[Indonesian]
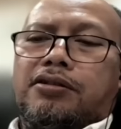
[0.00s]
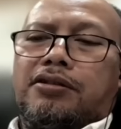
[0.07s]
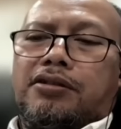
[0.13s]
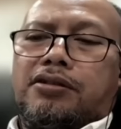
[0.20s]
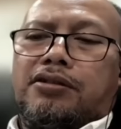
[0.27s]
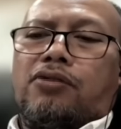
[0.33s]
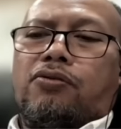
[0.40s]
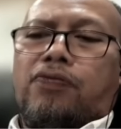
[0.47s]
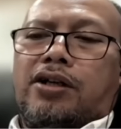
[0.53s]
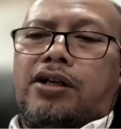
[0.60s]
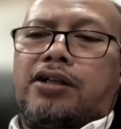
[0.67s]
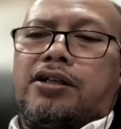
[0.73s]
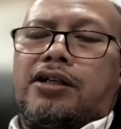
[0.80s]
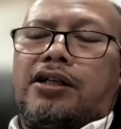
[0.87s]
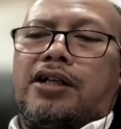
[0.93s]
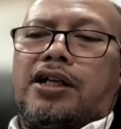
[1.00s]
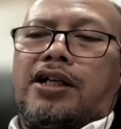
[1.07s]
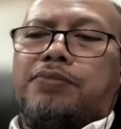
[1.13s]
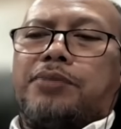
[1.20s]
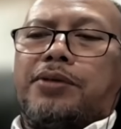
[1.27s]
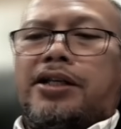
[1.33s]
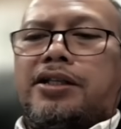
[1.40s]
tower dan lain
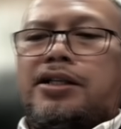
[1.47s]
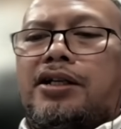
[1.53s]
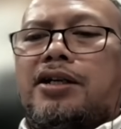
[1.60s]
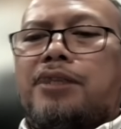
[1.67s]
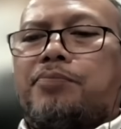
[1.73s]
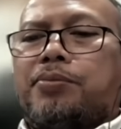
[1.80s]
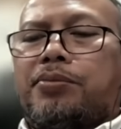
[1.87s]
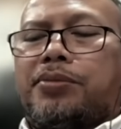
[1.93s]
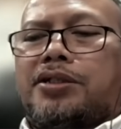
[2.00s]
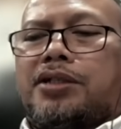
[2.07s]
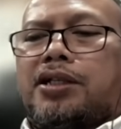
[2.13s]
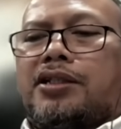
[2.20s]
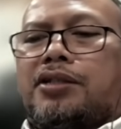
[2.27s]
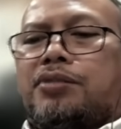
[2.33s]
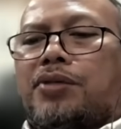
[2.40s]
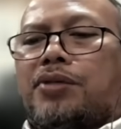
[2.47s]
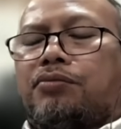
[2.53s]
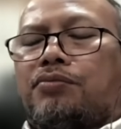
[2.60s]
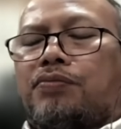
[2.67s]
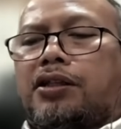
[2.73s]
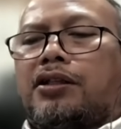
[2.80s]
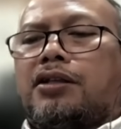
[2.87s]
sebagainya misalnya di
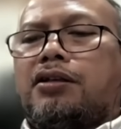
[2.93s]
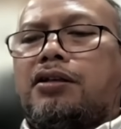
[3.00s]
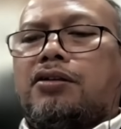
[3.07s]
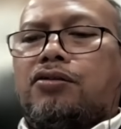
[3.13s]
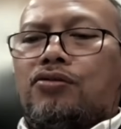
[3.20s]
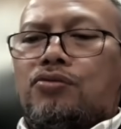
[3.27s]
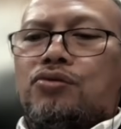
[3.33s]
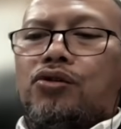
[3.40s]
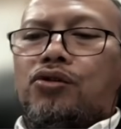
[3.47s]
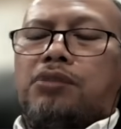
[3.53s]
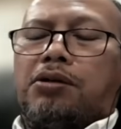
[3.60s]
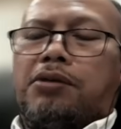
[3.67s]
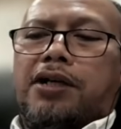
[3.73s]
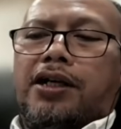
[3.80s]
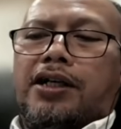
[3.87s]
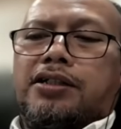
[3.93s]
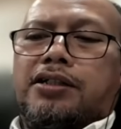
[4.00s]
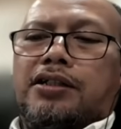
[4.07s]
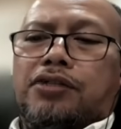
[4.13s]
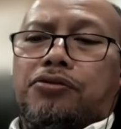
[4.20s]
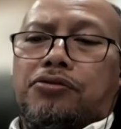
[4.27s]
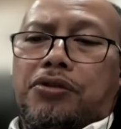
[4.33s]
tempat-tempat umum apakah di
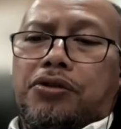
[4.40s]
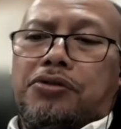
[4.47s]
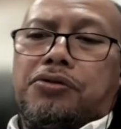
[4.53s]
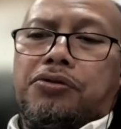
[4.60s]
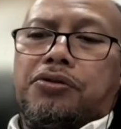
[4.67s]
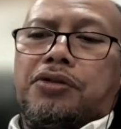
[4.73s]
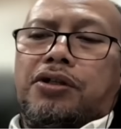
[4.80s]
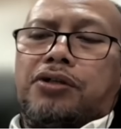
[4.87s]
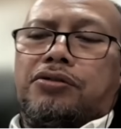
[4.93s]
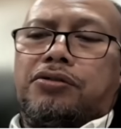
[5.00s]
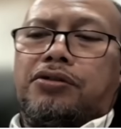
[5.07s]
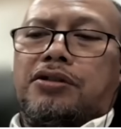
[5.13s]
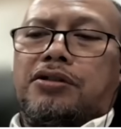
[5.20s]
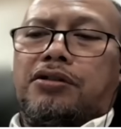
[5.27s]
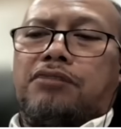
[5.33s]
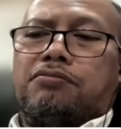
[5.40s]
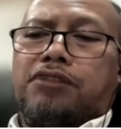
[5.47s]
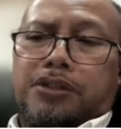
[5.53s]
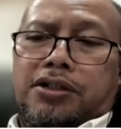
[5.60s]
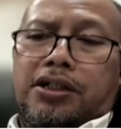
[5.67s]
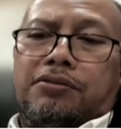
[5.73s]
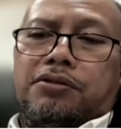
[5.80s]
gedung-gedung atau di
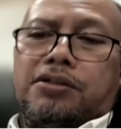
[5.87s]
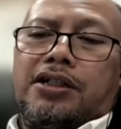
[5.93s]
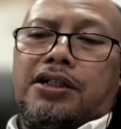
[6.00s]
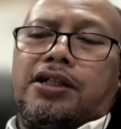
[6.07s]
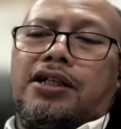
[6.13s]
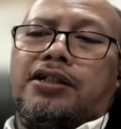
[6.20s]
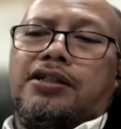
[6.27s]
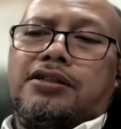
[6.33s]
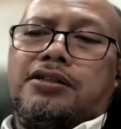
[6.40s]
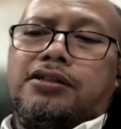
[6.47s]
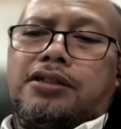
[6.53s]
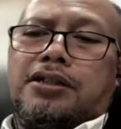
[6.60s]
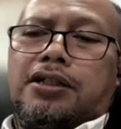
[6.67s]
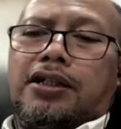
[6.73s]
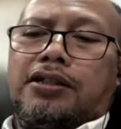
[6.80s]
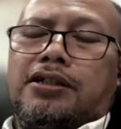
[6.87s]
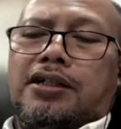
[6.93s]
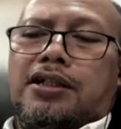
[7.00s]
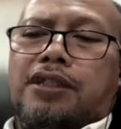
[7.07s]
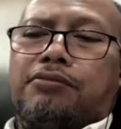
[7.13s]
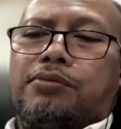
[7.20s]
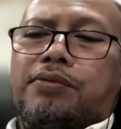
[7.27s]
masjid misalnya sehingga
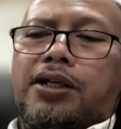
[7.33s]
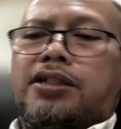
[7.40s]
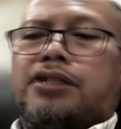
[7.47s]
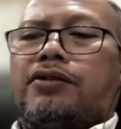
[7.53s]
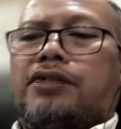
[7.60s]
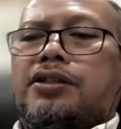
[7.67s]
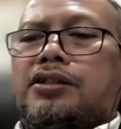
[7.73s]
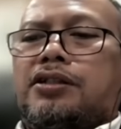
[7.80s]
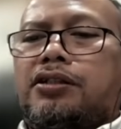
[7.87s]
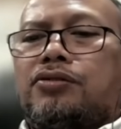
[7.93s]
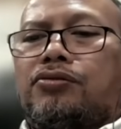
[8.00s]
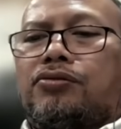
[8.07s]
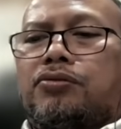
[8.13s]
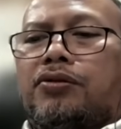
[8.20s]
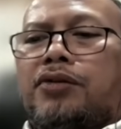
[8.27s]
dengan membayar sewa tertentu